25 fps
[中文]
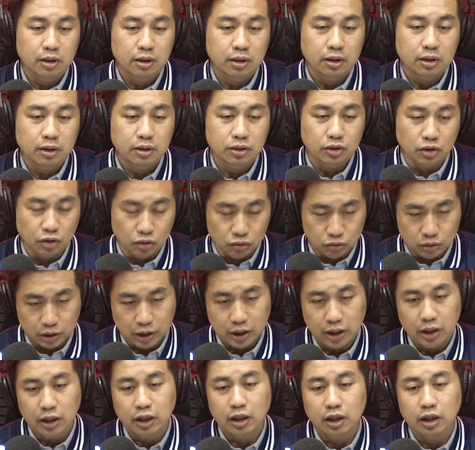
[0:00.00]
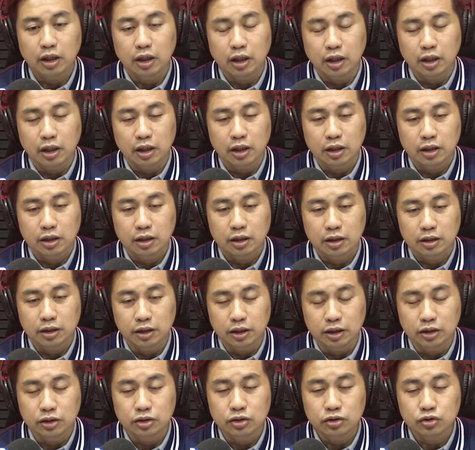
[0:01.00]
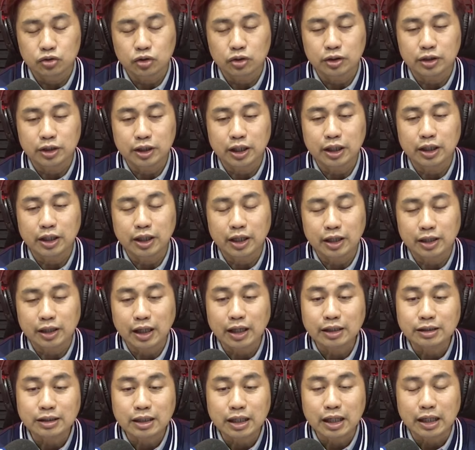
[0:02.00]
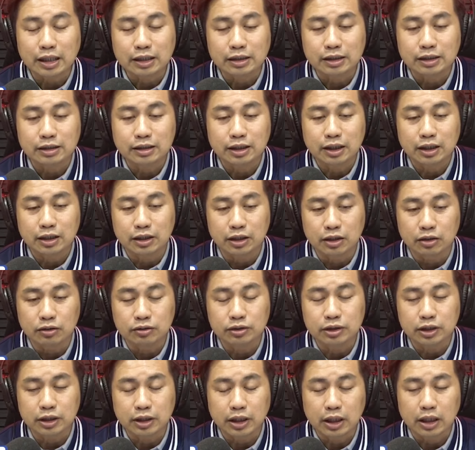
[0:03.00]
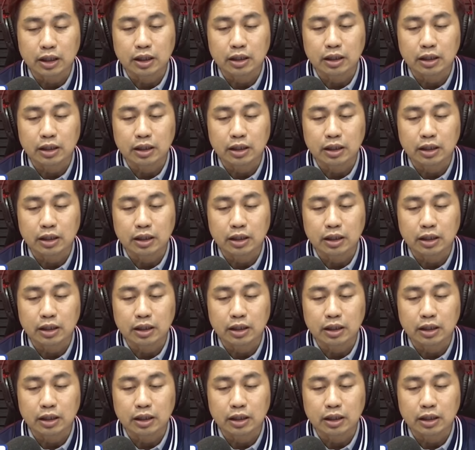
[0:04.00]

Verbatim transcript: 有的，你去做 D N A test 啊，现在很流行啊。